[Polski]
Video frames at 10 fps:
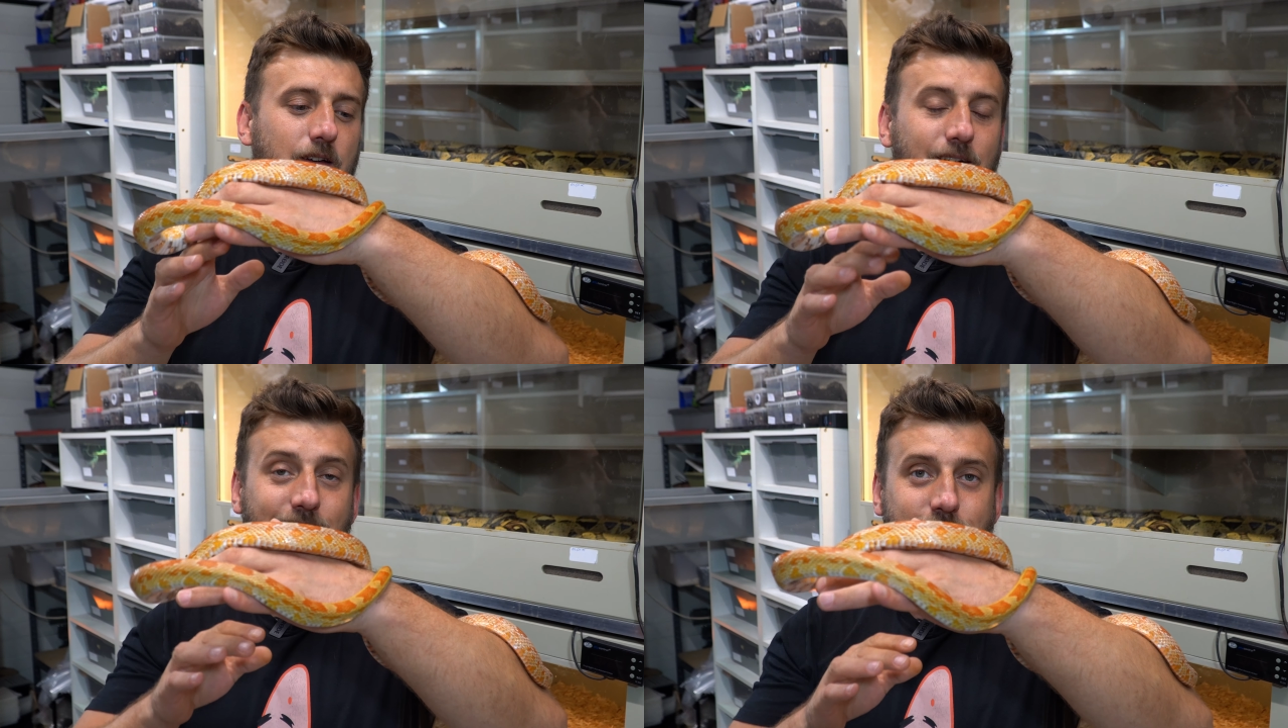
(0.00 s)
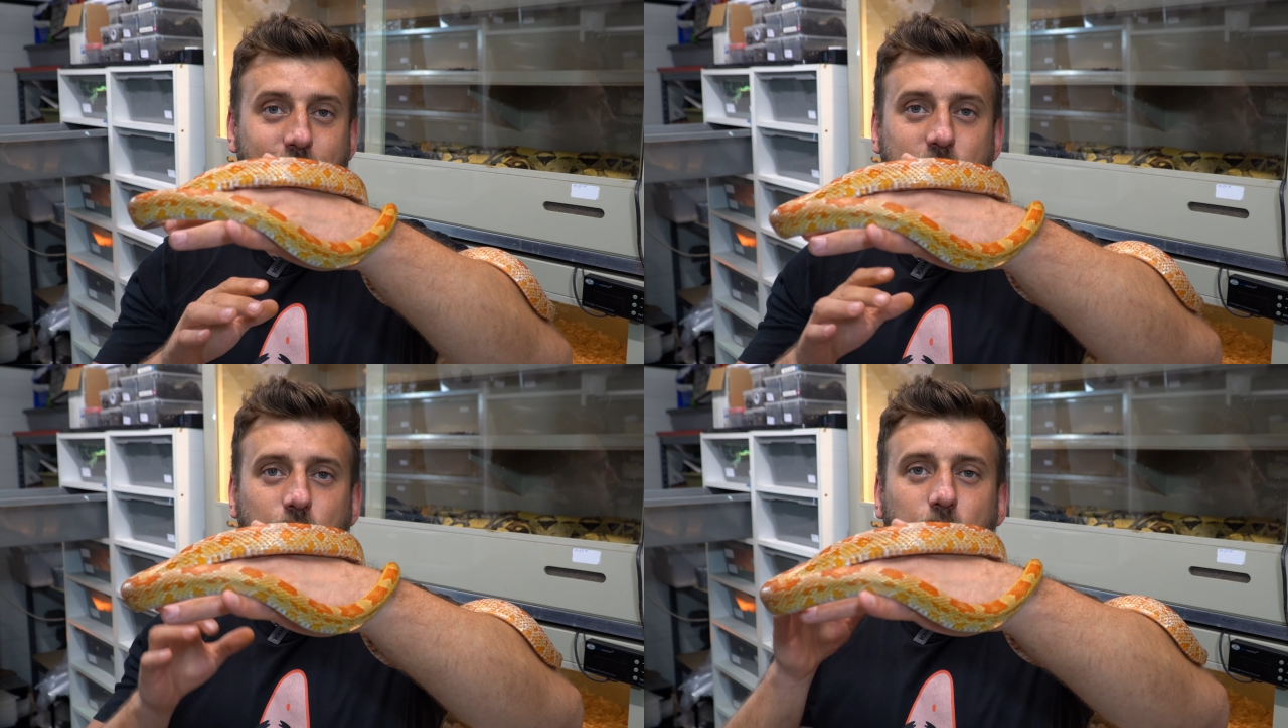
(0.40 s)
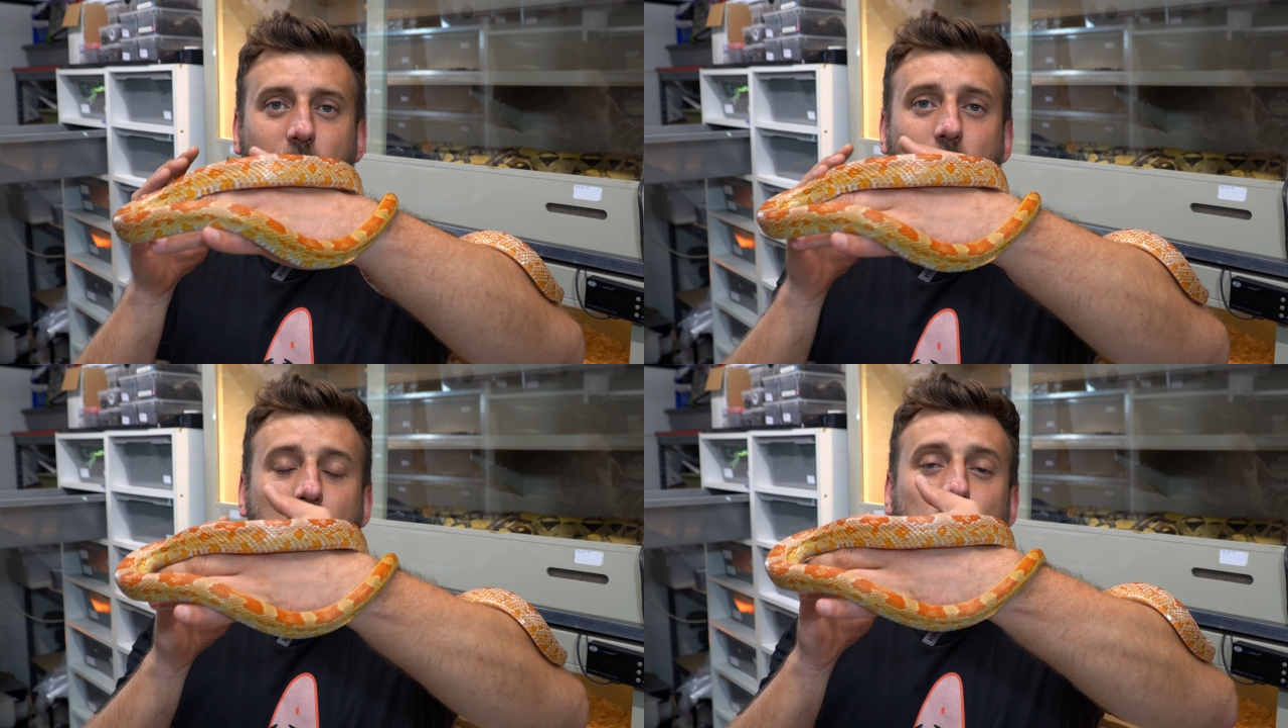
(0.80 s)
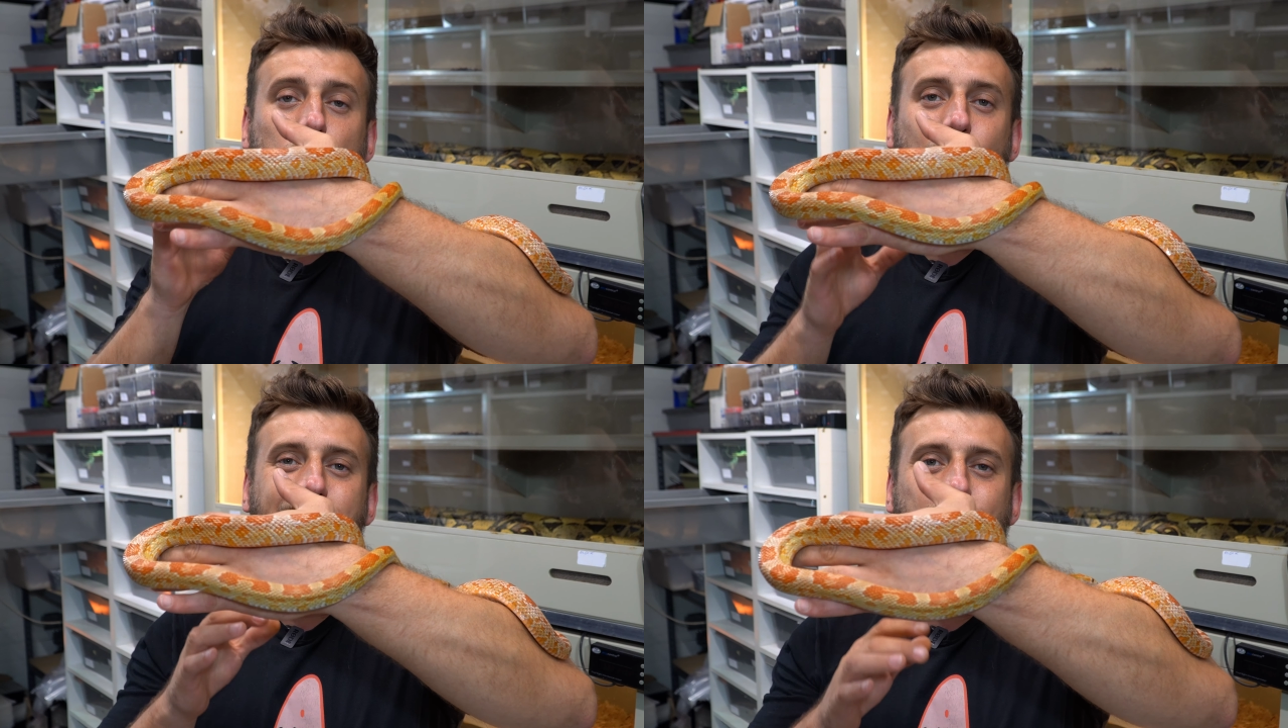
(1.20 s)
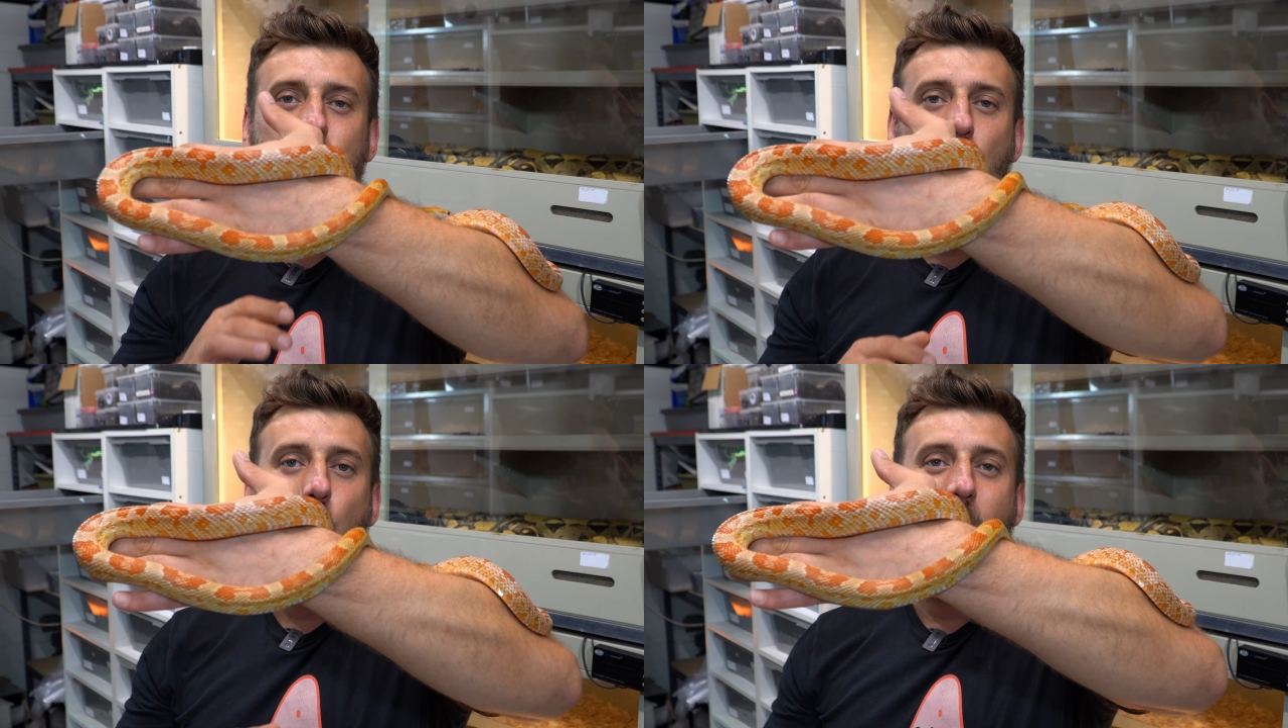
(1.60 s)
recesywne, które
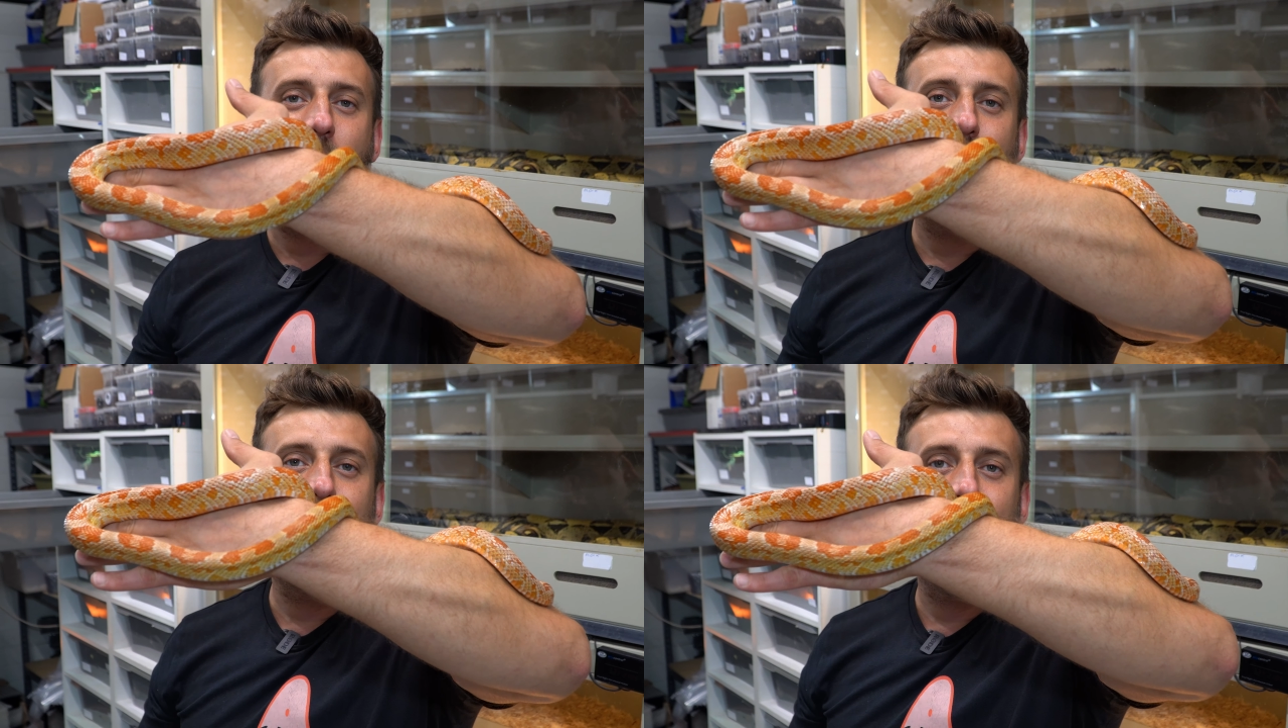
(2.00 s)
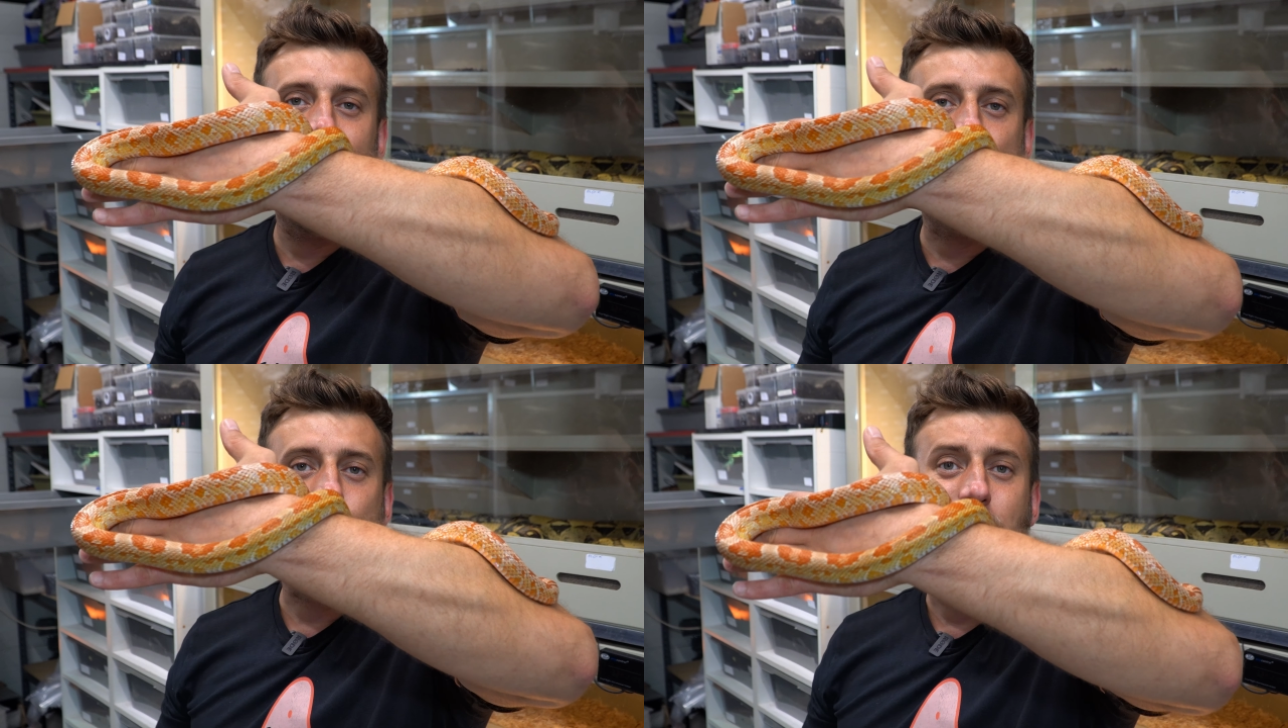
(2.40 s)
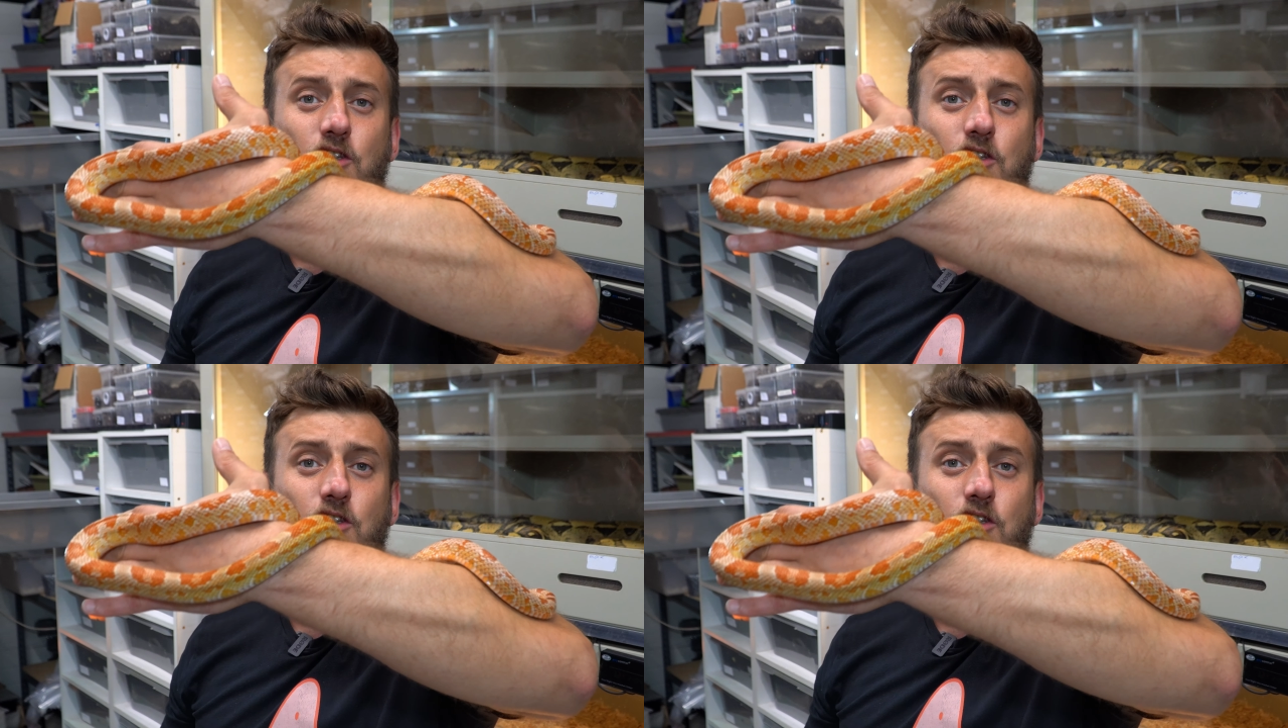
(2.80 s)
są alleliczne.